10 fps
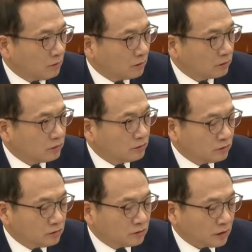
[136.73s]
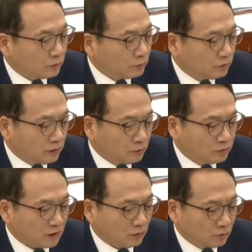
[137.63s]
어떤 자료도
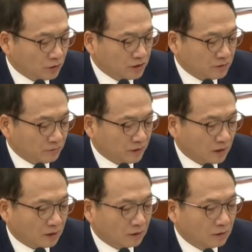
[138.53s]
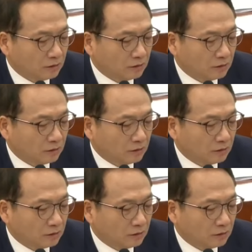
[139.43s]
내놓지 않고 계십니다.